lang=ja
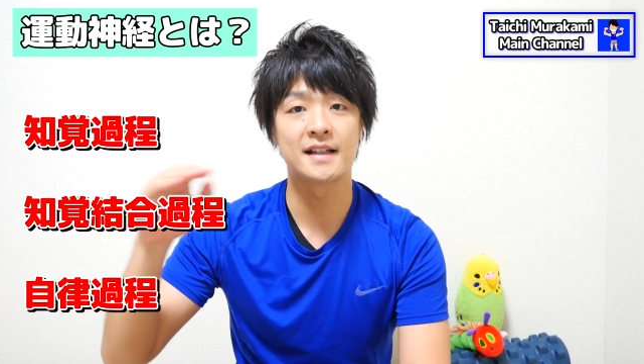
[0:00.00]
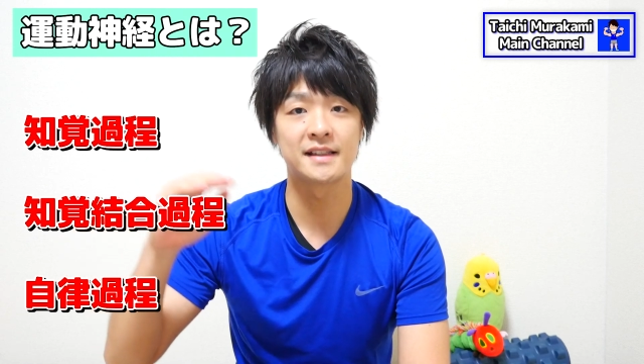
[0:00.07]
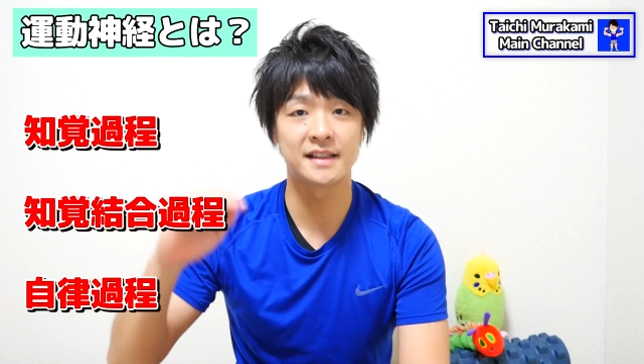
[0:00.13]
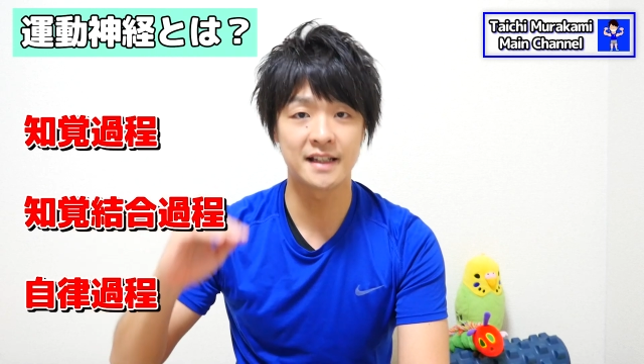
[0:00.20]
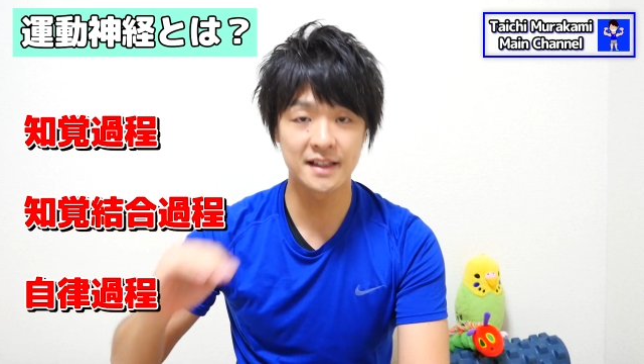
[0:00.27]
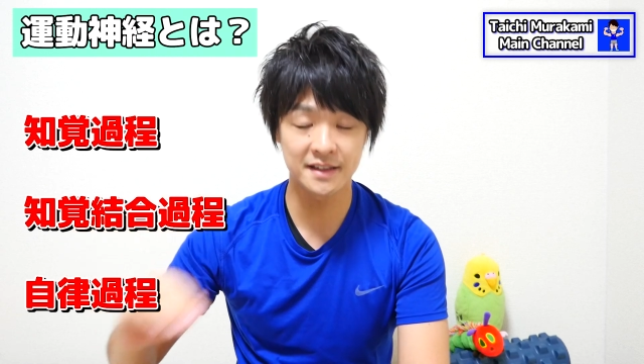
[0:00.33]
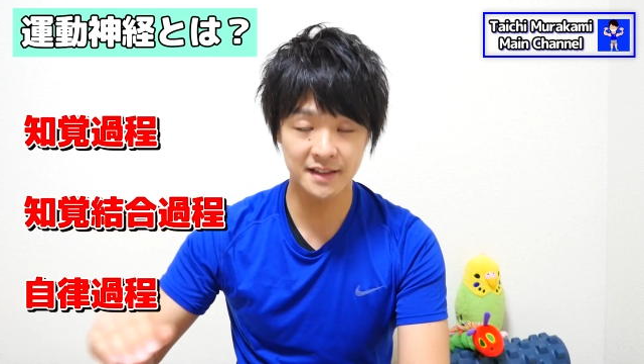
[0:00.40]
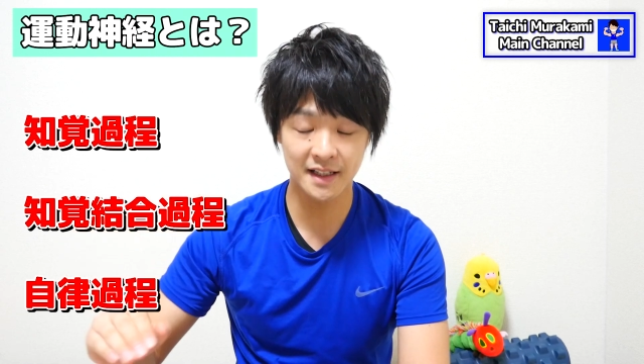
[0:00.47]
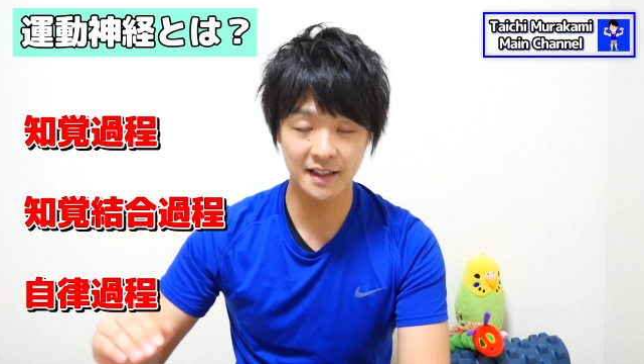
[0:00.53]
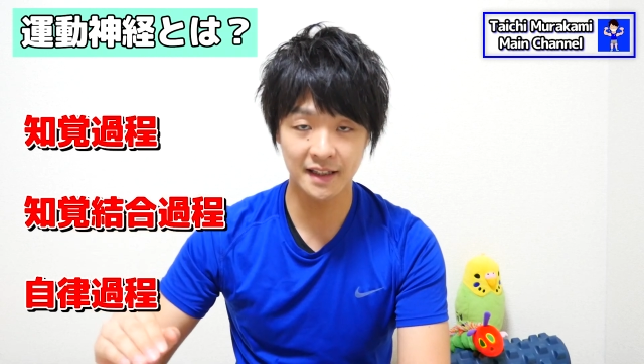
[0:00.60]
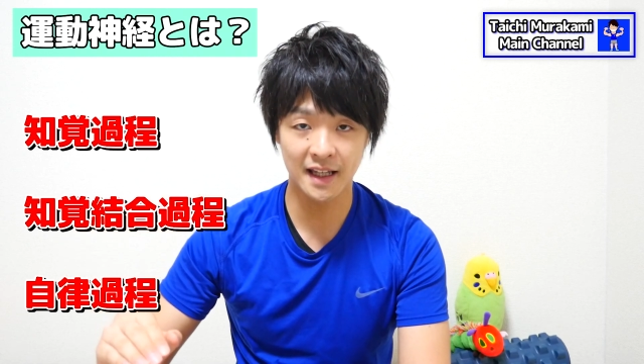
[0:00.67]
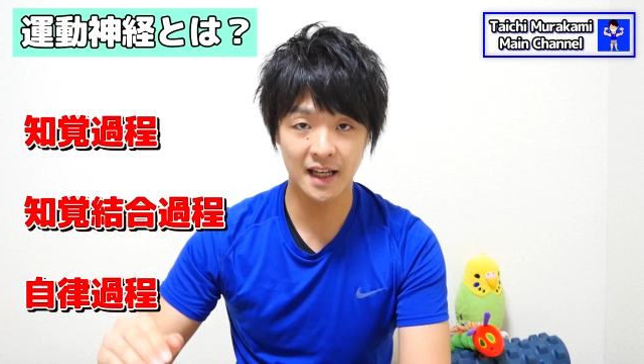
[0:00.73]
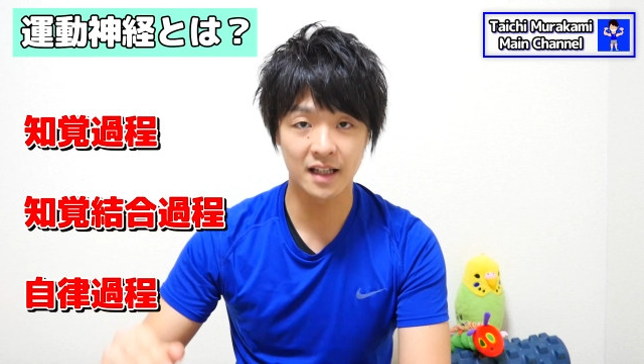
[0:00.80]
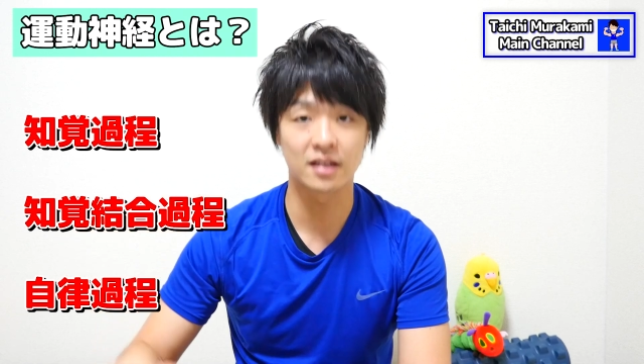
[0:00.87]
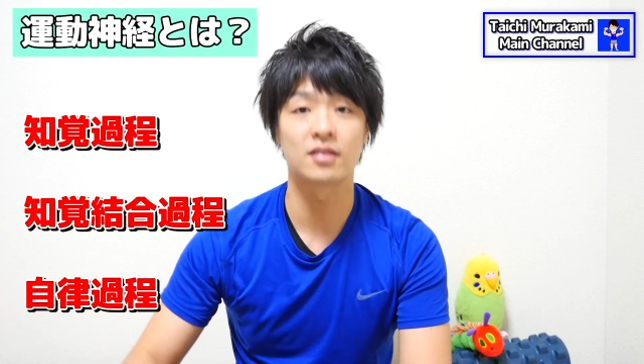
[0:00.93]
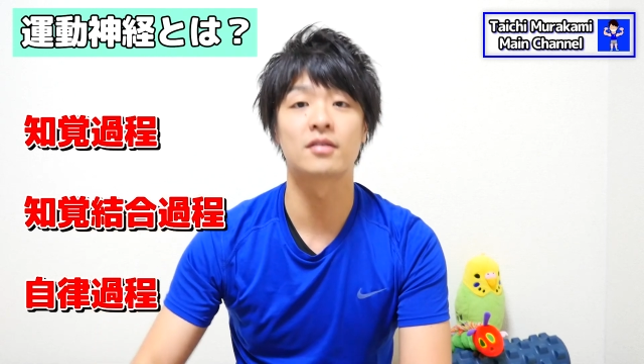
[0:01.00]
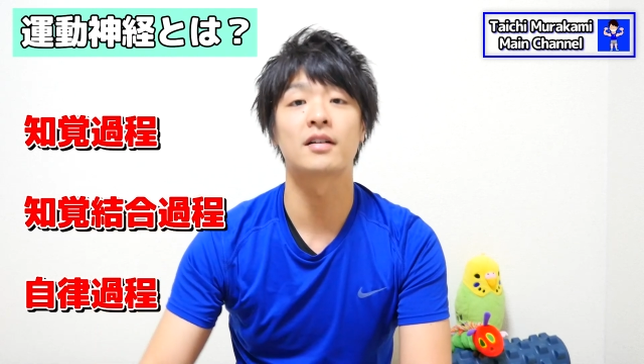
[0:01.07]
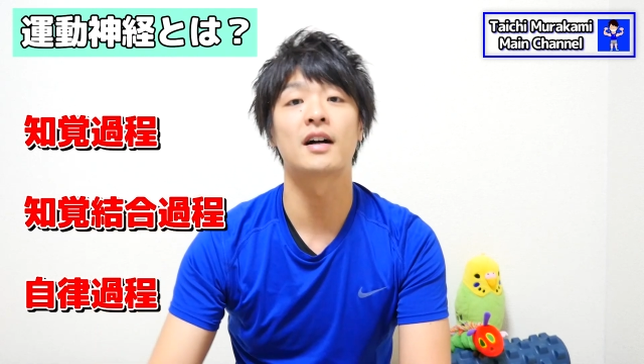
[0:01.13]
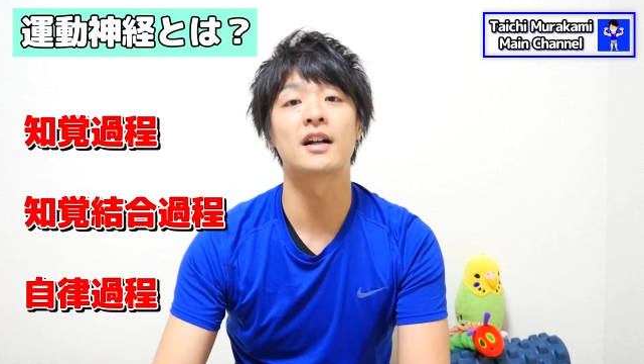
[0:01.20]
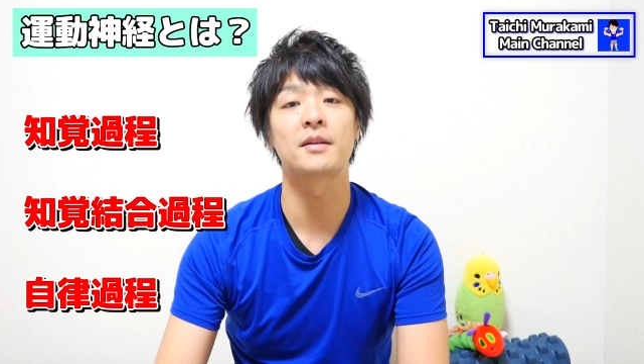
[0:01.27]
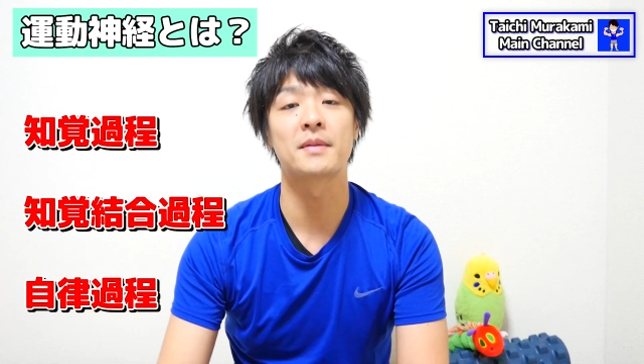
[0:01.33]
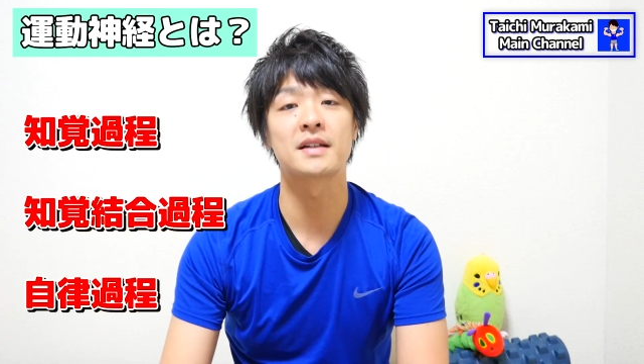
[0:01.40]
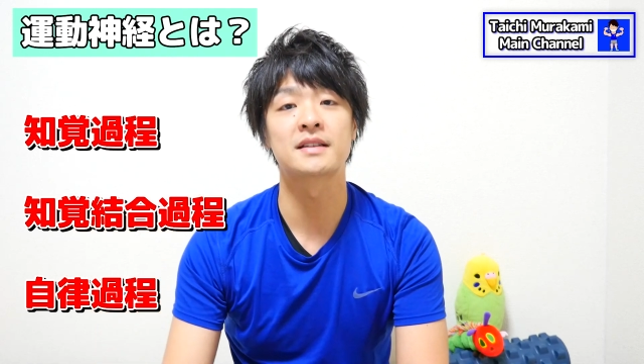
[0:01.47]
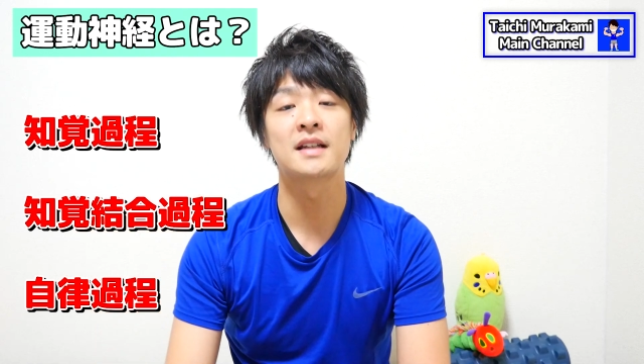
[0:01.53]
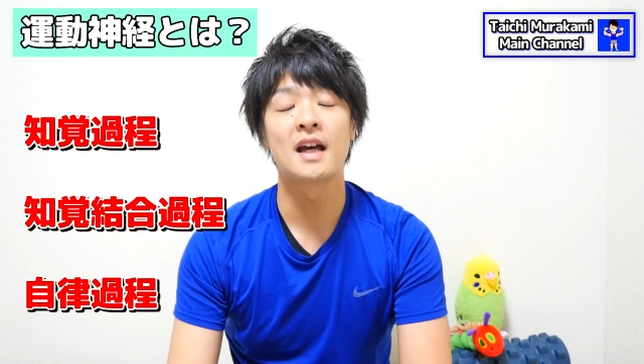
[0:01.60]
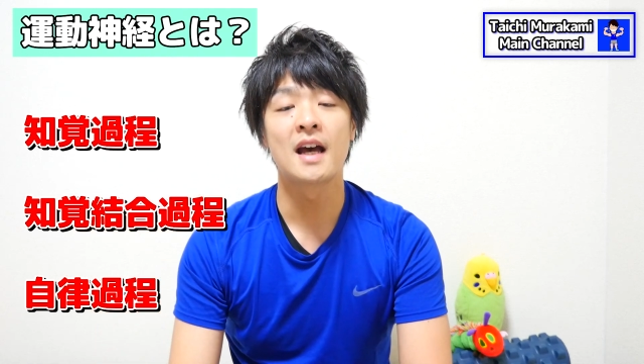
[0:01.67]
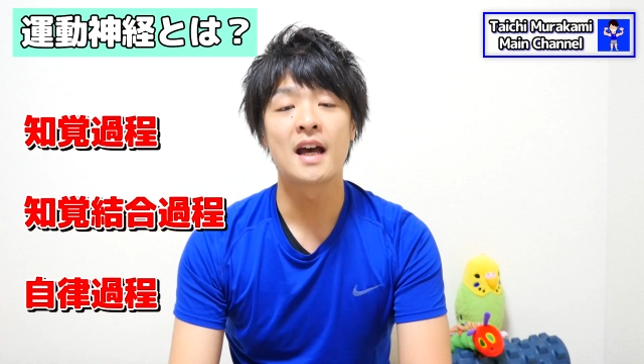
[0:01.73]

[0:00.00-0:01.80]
自立過程っていうのがあります